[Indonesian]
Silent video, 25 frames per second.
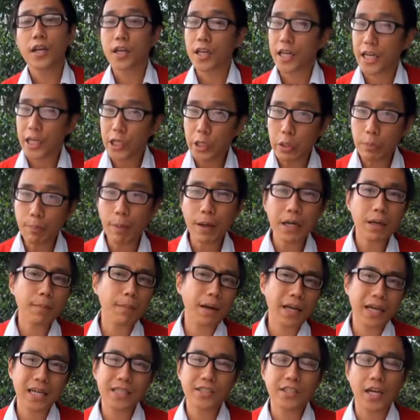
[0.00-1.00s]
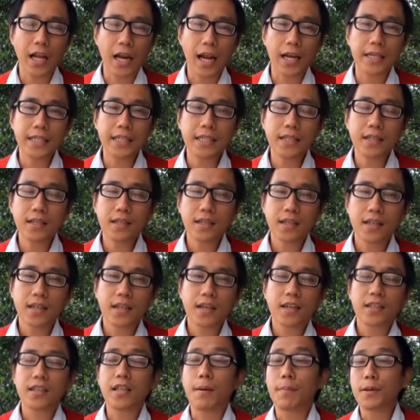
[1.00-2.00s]
kehidupan yang mereka jalani
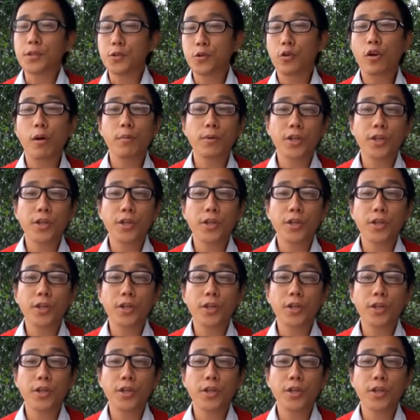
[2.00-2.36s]
dapat juga